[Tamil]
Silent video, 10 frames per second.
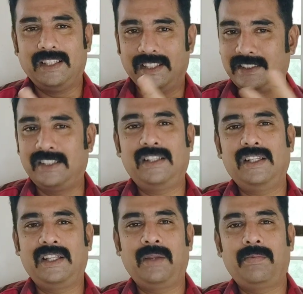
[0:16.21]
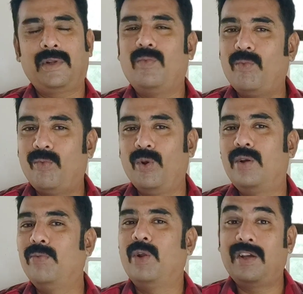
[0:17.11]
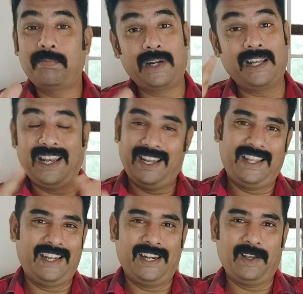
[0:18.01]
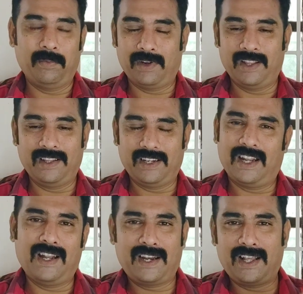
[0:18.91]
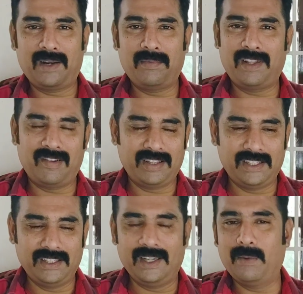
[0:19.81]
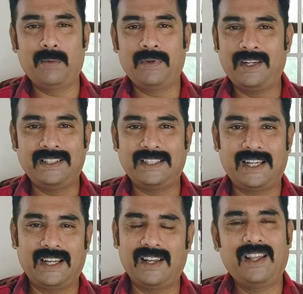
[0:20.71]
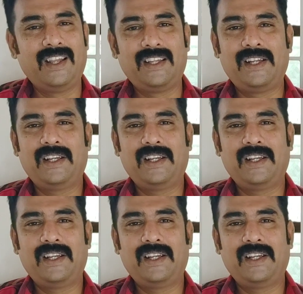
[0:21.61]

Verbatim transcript: இந்த சித்தா திரைப்படம் முழுக்க முழுக்க பழனியிலேயே எடுக்கப்பட்டது நான் நார்மலாக வந்து நம்ம பழனி சேனலில்